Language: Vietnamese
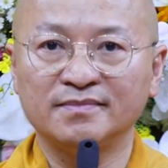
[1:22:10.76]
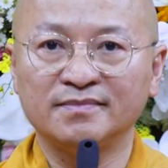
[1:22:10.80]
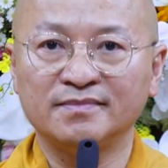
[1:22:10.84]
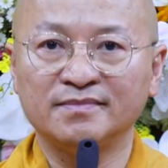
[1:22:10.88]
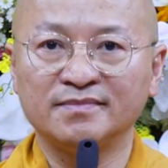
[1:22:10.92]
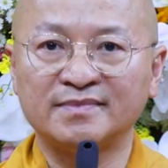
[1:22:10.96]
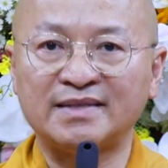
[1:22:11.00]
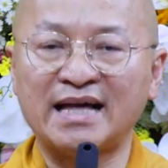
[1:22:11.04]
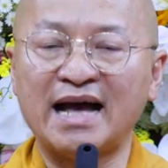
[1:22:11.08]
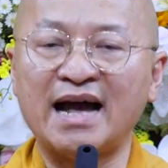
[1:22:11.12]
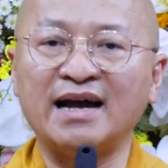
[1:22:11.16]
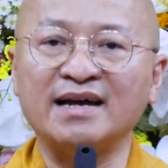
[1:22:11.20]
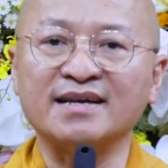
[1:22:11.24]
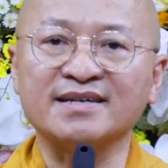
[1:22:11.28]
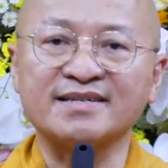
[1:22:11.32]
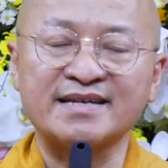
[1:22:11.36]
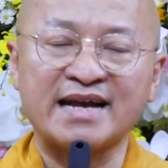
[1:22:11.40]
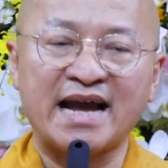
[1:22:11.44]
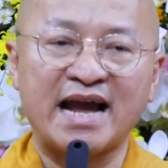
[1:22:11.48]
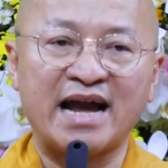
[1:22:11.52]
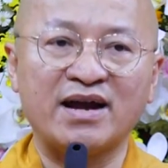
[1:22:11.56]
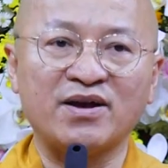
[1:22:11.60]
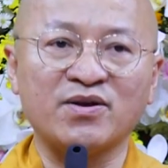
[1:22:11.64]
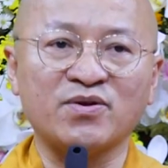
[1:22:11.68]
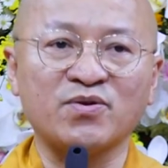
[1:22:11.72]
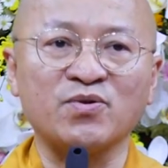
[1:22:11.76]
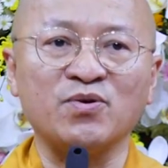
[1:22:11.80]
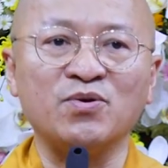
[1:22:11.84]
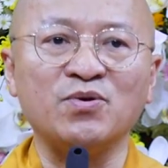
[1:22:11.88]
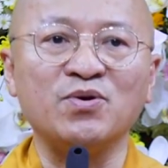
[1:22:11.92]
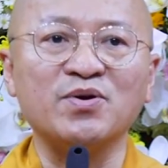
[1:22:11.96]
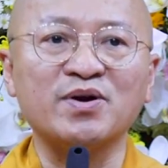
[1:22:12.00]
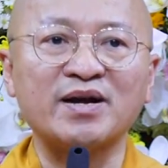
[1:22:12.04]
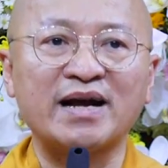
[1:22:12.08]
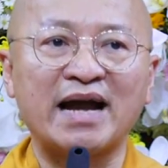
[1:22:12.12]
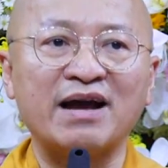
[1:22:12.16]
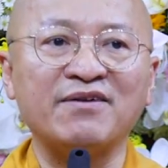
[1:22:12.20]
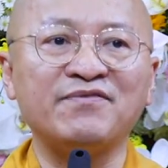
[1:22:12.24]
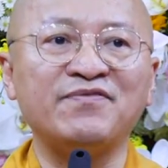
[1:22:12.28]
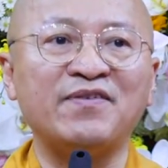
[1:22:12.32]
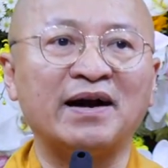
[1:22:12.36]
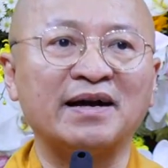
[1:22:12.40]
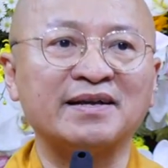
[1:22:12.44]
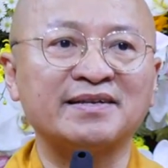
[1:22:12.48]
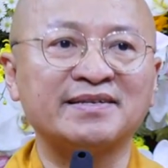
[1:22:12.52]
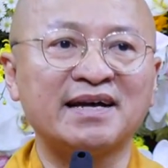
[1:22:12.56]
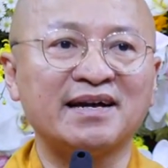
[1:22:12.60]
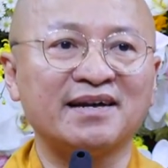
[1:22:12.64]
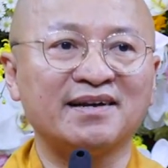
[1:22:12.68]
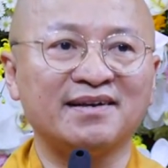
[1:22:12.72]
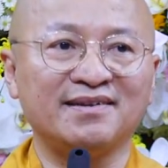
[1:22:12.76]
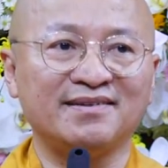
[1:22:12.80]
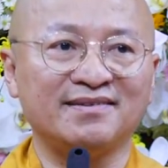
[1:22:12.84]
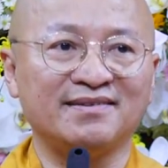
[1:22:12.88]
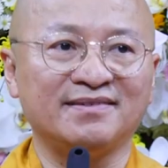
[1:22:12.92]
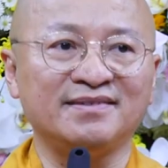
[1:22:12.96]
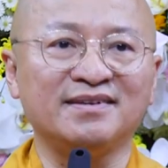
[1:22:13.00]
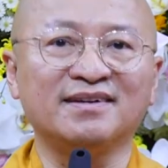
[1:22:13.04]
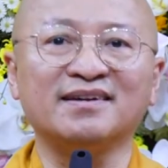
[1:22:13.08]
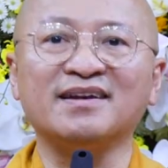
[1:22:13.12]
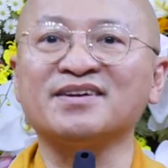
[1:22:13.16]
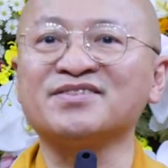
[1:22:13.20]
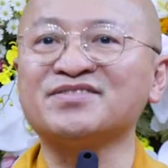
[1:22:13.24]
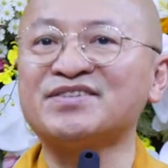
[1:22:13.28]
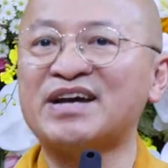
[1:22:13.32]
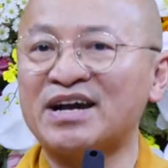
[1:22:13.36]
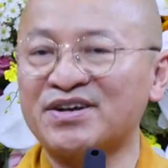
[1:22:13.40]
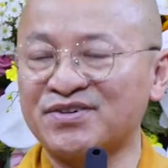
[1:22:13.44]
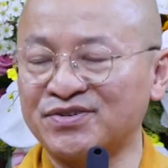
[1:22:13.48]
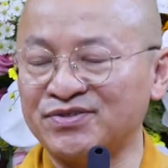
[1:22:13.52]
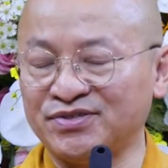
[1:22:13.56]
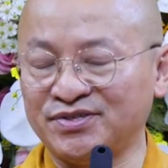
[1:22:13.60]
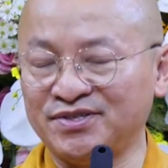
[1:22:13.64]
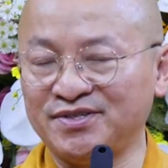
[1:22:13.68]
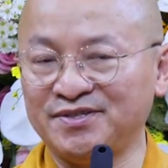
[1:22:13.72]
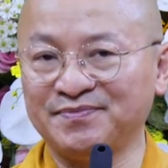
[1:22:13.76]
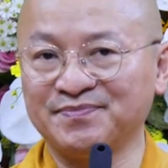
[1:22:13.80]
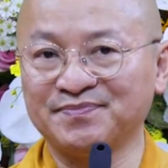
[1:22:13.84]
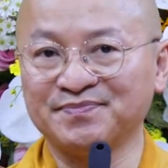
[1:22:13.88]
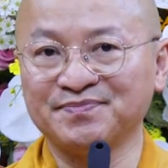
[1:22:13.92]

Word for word: tài sản của kẻ vật chất á, như là rác rưởi.